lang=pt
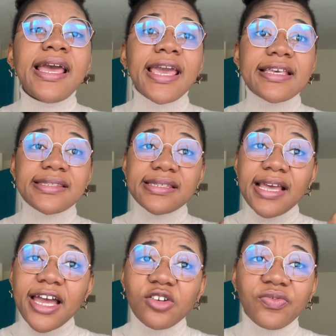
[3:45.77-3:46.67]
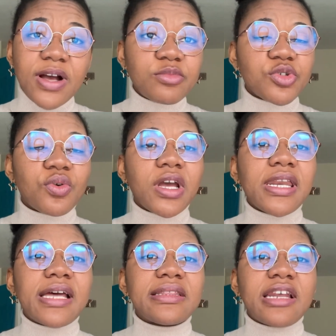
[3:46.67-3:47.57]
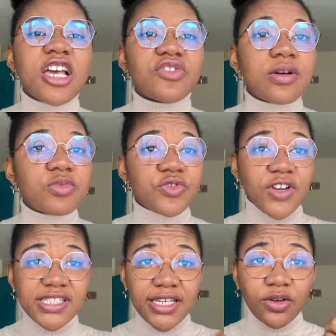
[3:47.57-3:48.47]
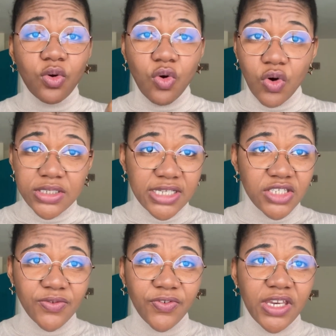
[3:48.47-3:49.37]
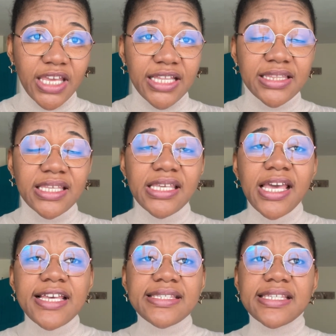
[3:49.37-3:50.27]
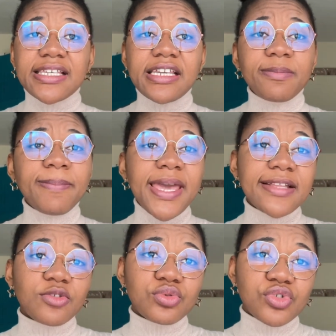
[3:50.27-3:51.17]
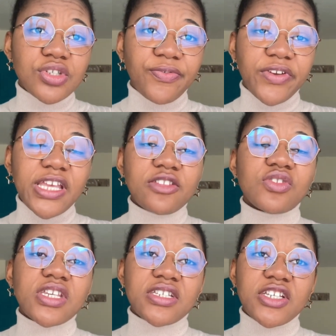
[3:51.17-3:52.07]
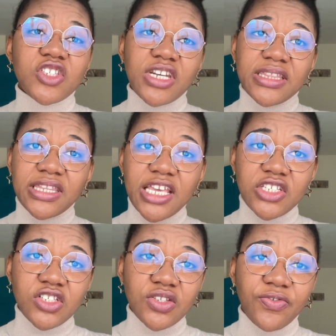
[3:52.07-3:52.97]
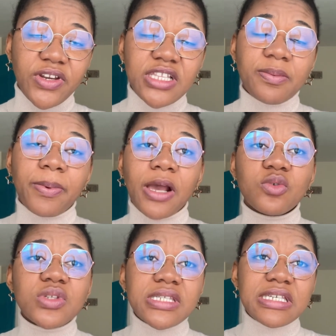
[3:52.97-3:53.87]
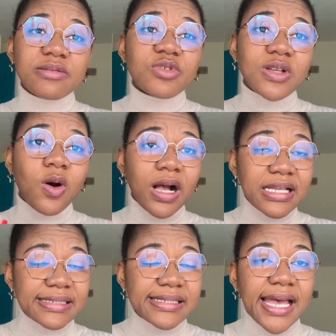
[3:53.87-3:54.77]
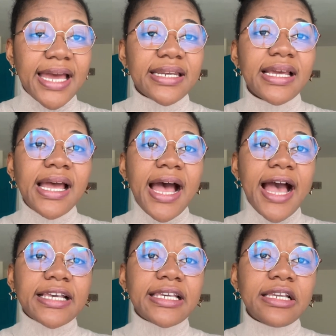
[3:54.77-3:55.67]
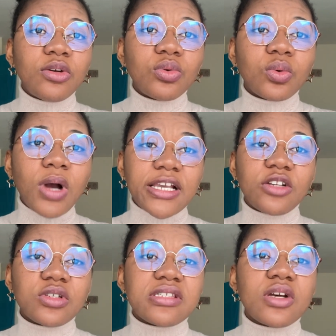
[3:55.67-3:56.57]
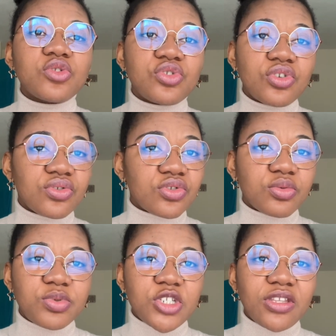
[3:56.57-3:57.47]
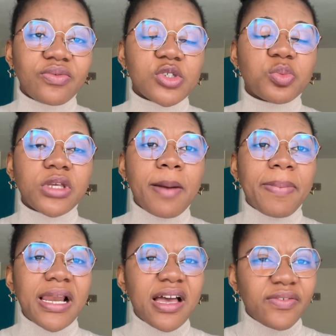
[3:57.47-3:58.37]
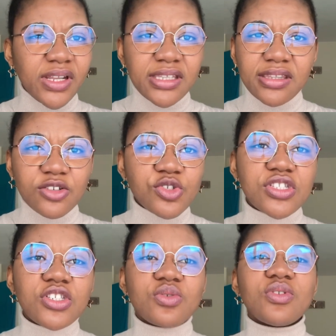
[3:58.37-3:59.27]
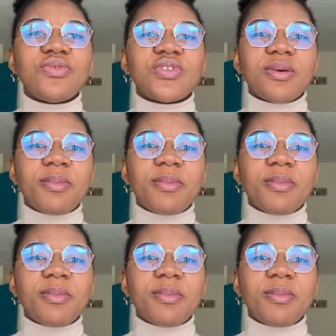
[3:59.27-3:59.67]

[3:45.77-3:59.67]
esse ano vamos correr atrás, vamos fazer coisas diferentes, seguir métodos diferentes, ou seja, estratégias diferentes para conseguirmos alcançar aquilo, aquilo que são os nossos objetivos. Porque a palavra de Deus diz no livro de